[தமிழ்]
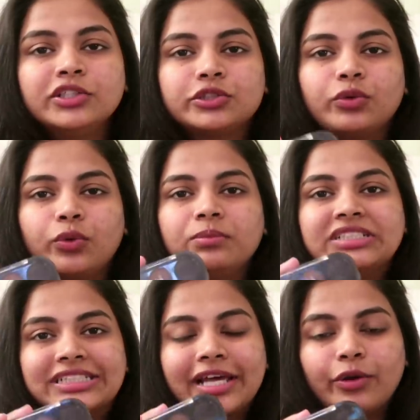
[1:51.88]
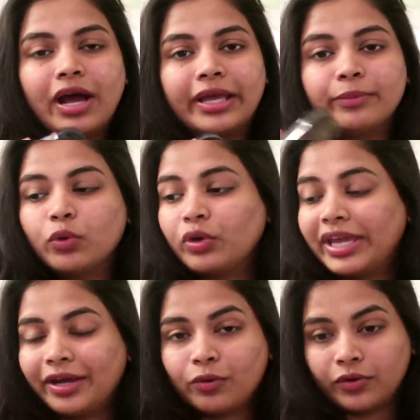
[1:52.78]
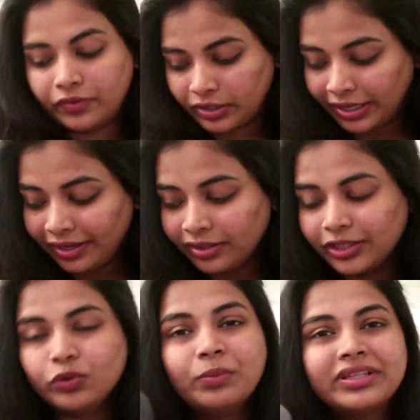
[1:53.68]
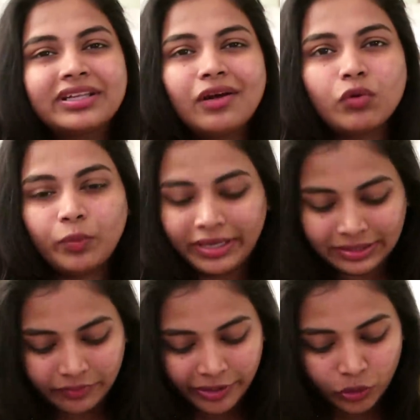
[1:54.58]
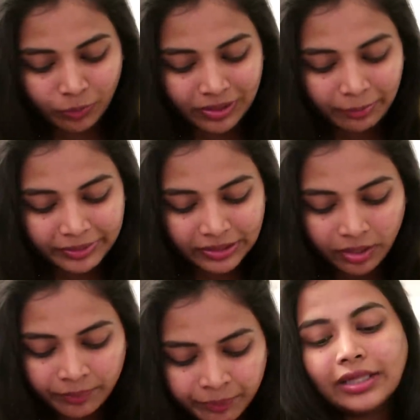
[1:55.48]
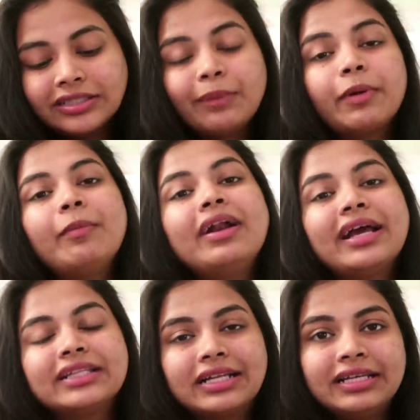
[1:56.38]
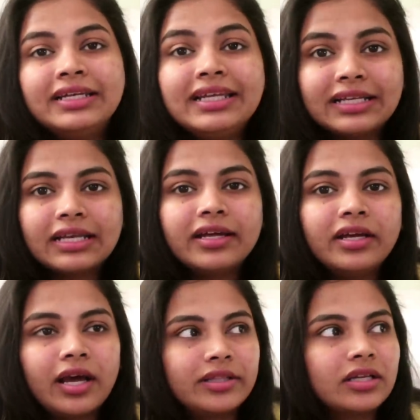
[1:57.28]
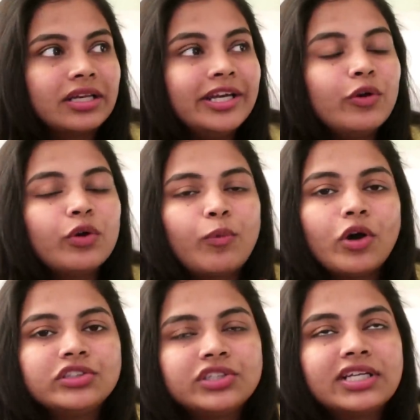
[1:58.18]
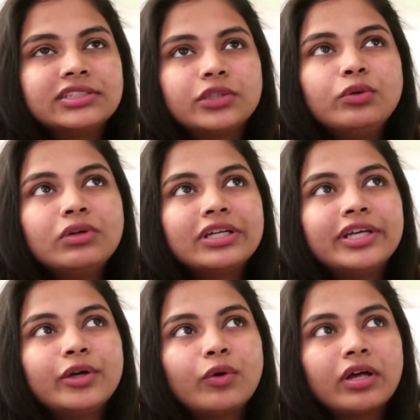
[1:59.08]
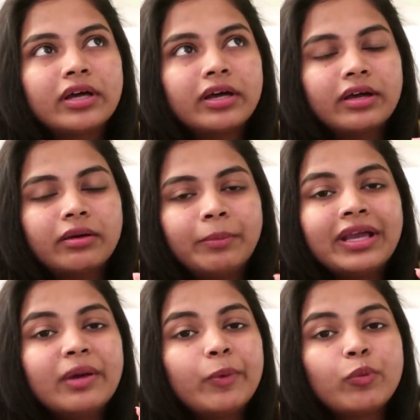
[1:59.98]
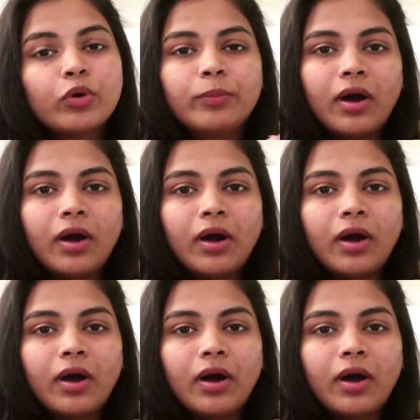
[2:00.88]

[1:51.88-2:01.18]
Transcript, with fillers: ஸோ மிஸ்க்லரோட ஐப்ரோ கேக் கொண்டு வந்திருக்கேன் இதுவும் பார்த்தீங்கன்னா அவ்வளோ வெயிட் இல்லை வெயிட் ரொம்ப கம்மி தான் அதுக்கப்புறமா நான் இந்த கிளினிக்கில் நான் இந்த கிளினிக்கோட மாய்ஸ்சரைசரும் கிளினிக்கோட மேக்கப் ரிமூவர்